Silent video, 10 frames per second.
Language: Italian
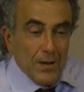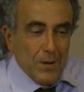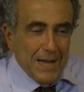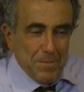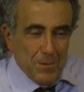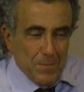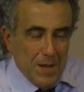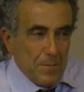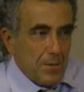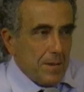qual è il
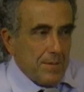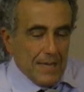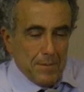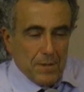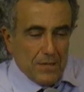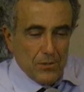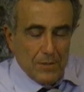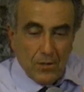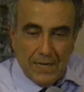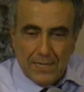problema? Il problema è che il Partito
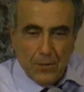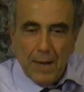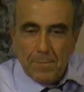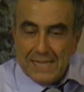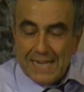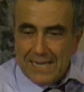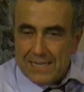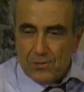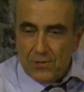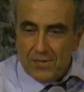Democratico ha
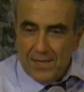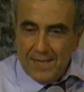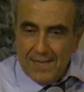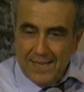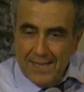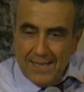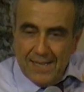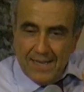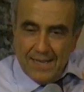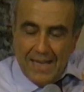abdicato
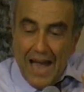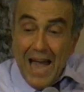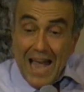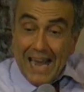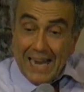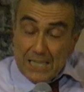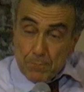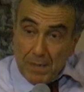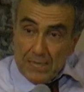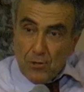anche
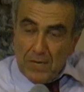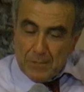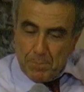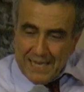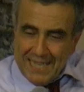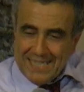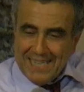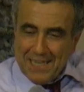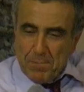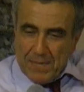rispetto
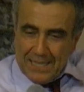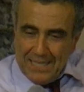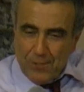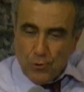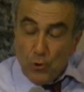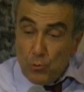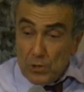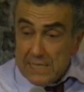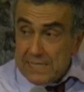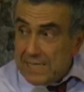all'esperienza del Partito
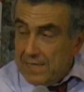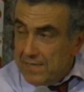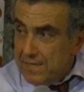Comunista